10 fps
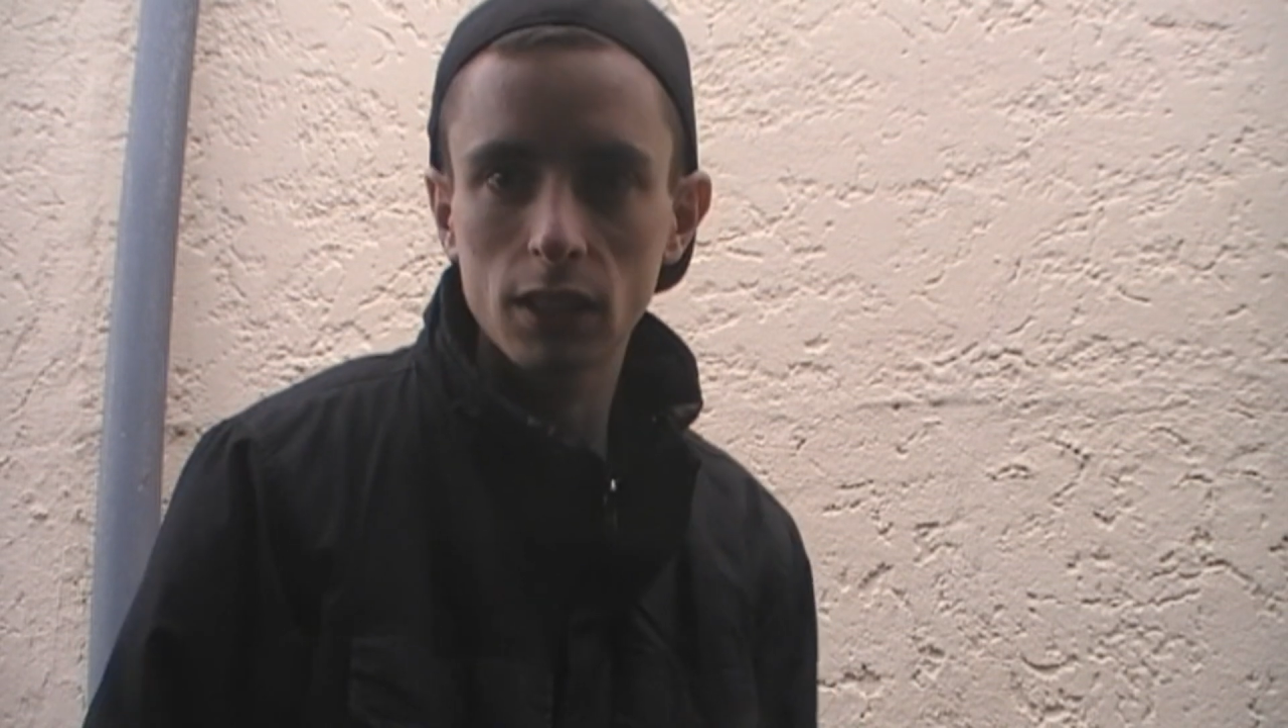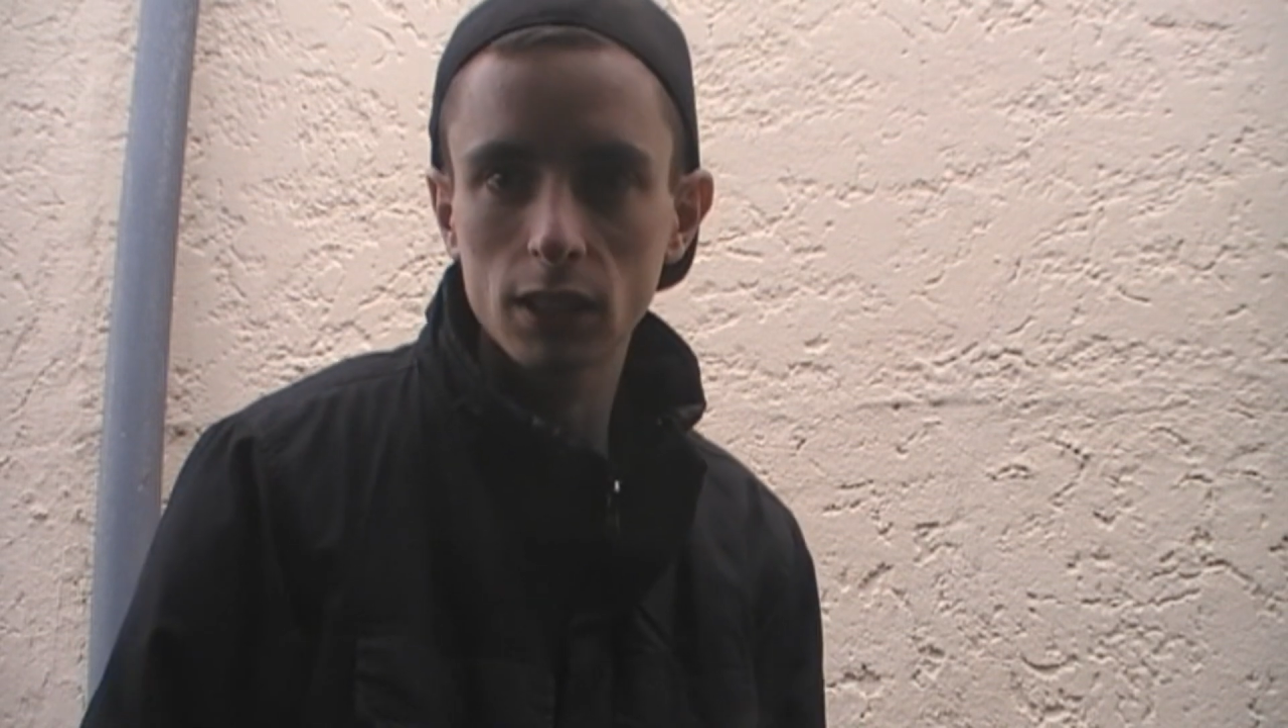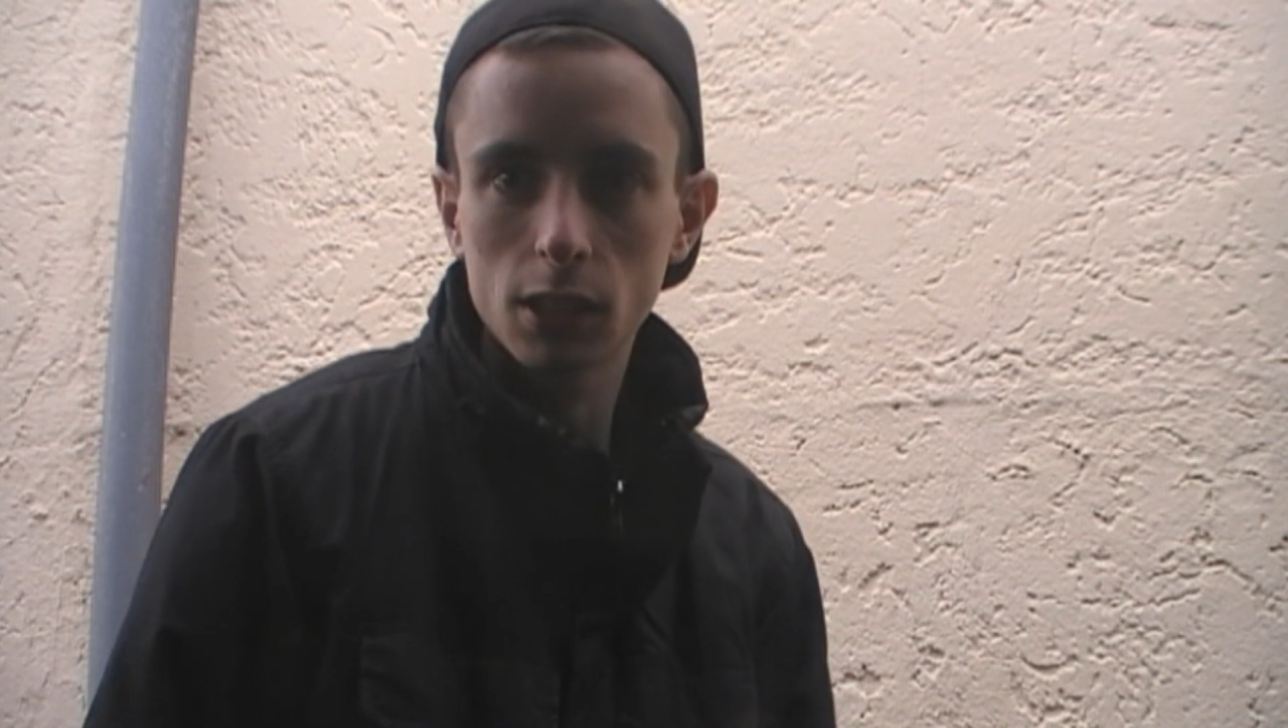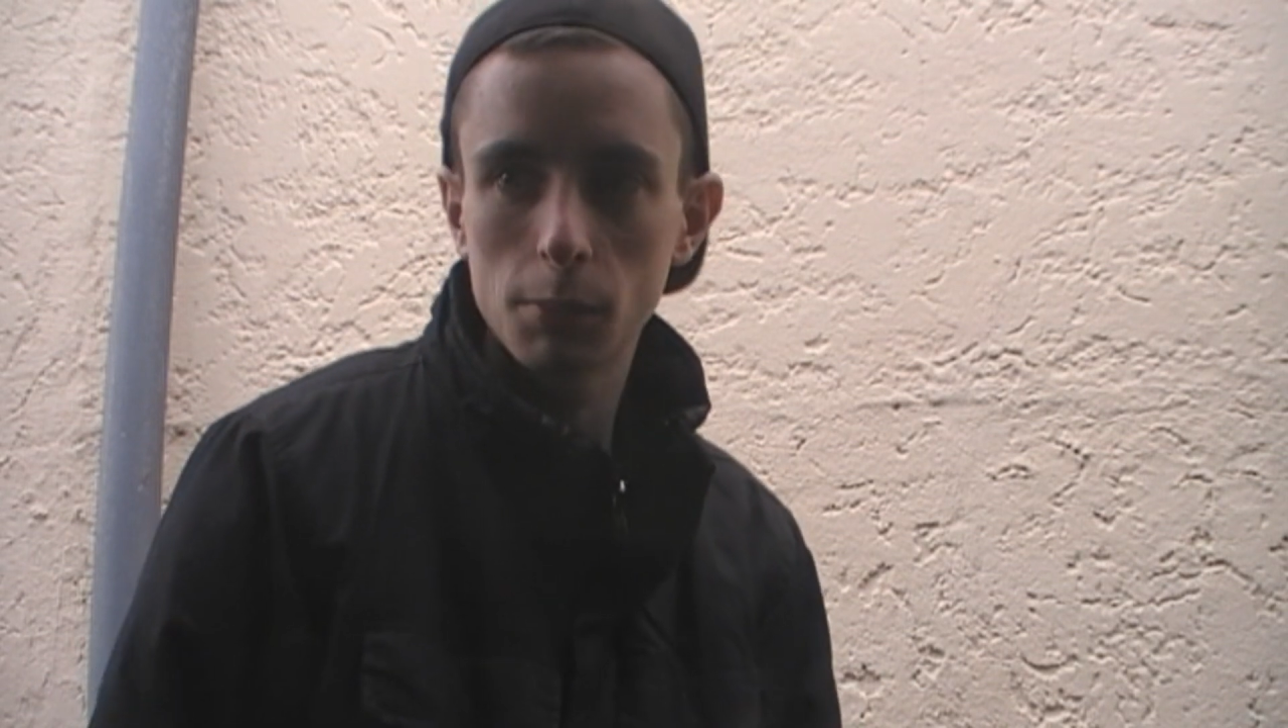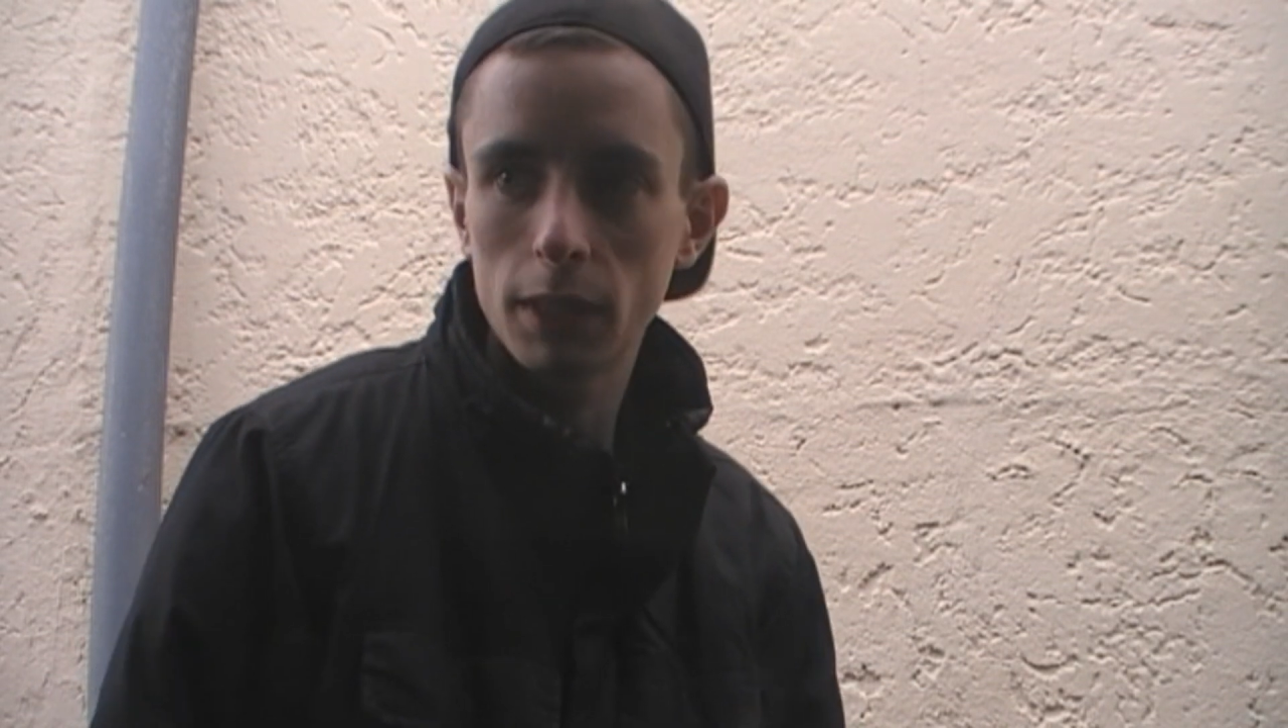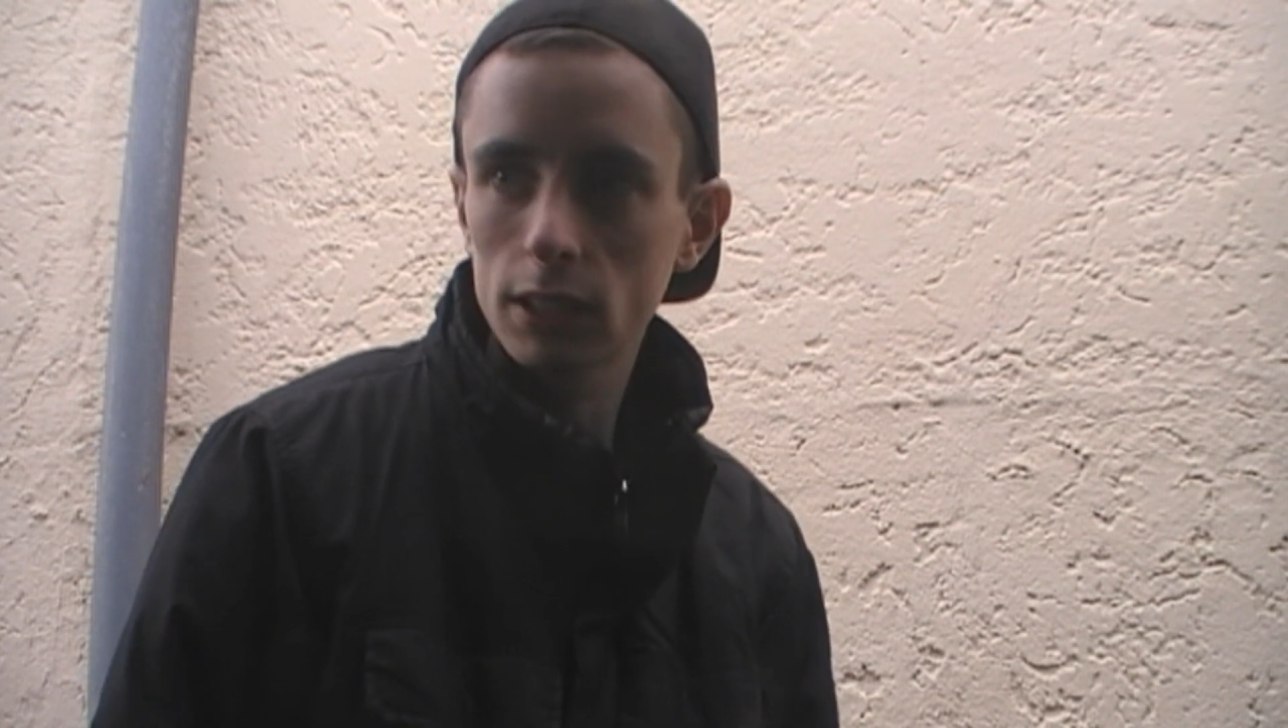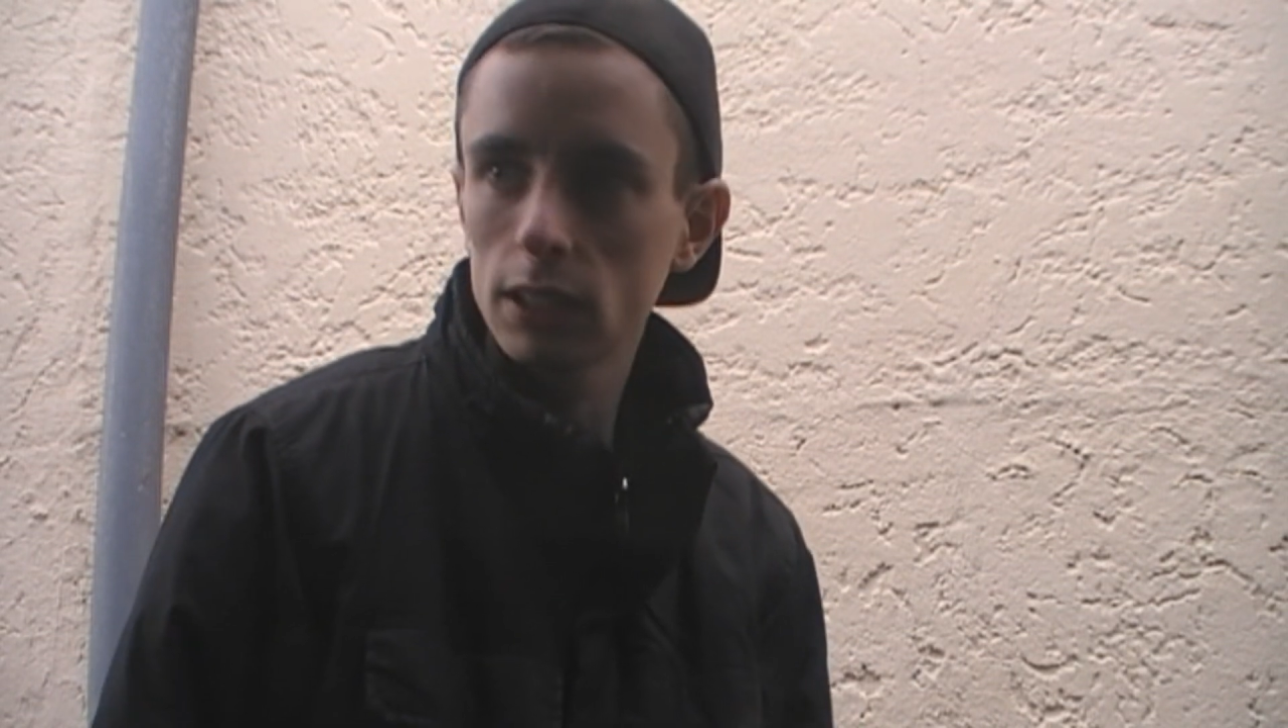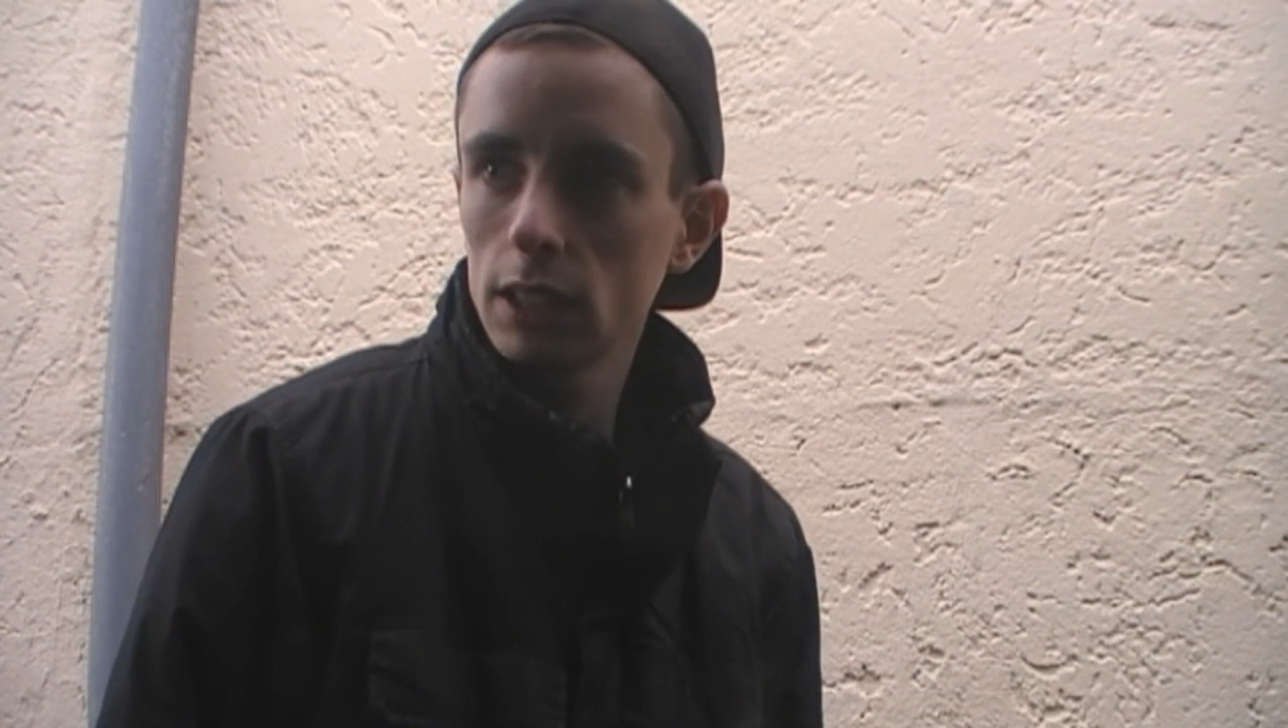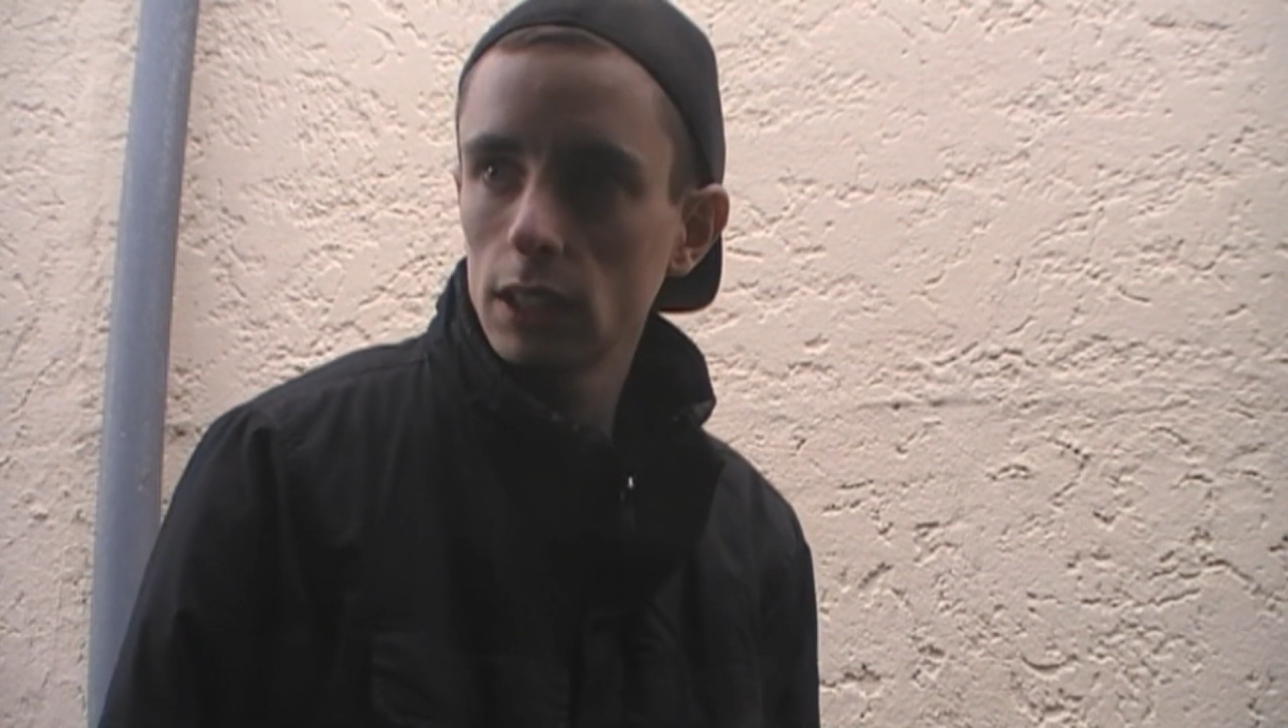Tage gemerkt,